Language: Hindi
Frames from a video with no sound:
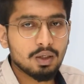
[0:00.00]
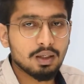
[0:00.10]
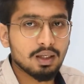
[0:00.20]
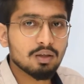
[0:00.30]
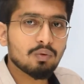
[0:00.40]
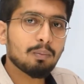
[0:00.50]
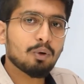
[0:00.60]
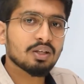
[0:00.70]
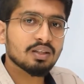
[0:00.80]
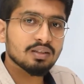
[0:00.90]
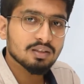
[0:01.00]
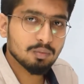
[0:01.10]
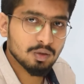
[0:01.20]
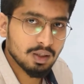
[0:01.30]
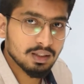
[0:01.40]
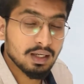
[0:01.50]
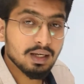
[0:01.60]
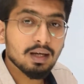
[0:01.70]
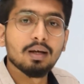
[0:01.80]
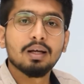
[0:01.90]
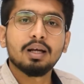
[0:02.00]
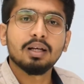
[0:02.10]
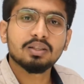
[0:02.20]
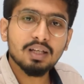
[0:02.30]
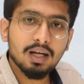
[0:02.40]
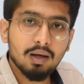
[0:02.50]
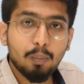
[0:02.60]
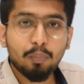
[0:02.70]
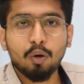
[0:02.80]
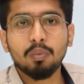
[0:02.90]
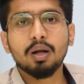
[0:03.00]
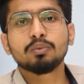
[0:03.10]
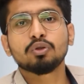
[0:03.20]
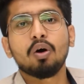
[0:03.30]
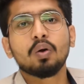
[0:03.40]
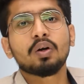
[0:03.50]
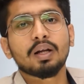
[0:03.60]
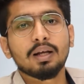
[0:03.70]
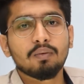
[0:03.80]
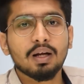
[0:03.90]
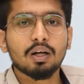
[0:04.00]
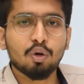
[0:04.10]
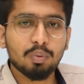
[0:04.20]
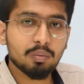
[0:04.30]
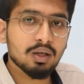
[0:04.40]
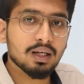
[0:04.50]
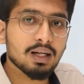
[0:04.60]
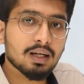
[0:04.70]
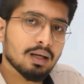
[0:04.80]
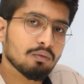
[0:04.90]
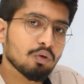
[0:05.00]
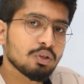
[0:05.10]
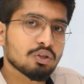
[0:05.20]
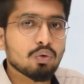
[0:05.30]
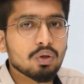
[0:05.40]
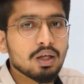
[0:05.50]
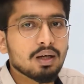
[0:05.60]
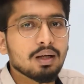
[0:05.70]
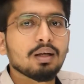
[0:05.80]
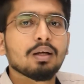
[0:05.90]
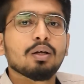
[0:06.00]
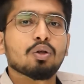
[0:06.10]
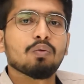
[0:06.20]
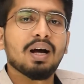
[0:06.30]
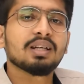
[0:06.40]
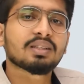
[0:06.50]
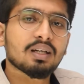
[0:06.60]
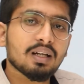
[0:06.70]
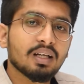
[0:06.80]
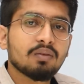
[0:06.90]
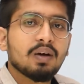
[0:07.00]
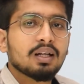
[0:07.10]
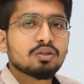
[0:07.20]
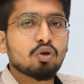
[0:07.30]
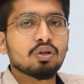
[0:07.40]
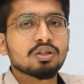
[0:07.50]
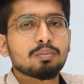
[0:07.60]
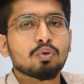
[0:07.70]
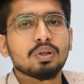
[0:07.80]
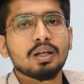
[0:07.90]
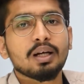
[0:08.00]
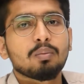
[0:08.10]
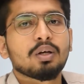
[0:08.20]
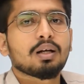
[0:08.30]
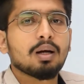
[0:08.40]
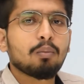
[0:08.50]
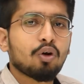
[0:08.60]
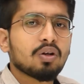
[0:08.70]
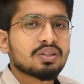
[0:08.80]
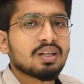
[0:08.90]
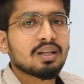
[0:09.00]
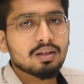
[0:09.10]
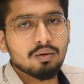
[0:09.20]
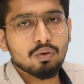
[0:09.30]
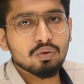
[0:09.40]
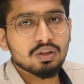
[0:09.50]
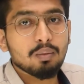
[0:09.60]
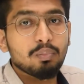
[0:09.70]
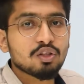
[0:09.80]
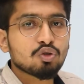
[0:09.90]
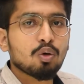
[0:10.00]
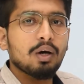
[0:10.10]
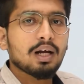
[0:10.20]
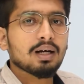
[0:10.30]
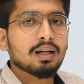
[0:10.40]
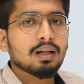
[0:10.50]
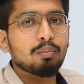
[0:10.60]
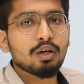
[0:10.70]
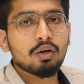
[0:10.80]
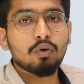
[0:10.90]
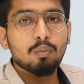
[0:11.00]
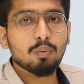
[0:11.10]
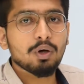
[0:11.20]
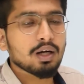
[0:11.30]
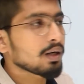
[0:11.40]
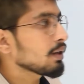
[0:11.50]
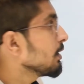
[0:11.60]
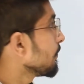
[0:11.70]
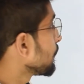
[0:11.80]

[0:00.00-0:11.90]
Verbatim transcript: ठीक है तो आपको आसानी से समझ में आ जाएगा इसके अलावा प्रॉब्लम्स ऑन ट्रेन वाला टॉपिक भी करा रखा है वो भी जरूर देखना तो वहां से ट्रेन वाला जो कॉन्सेप्ट होता है ना कि भाई कब कौन सी लेंथ कवर होती है ब्रिज को पार करना प्लेटफॉर्म को पार करना